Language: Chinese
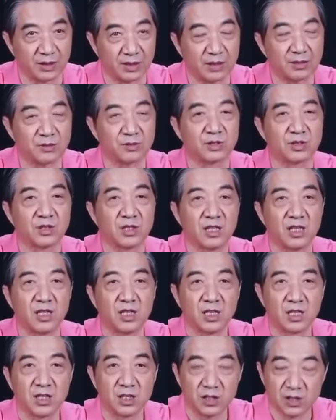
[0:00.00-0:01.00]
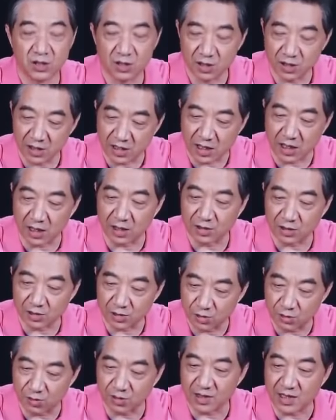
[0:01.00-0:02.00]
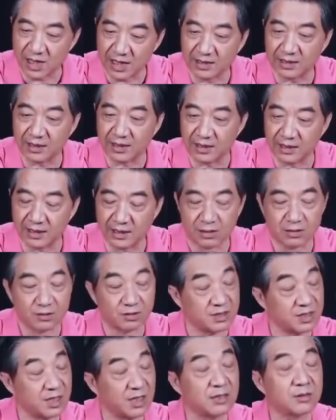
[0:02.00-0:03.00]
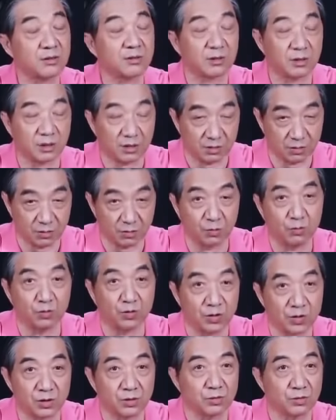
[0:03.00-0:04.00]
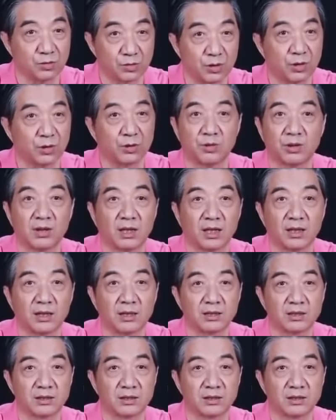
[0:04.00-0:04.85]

那就是日常作战的也就三艘到五艘，最多了，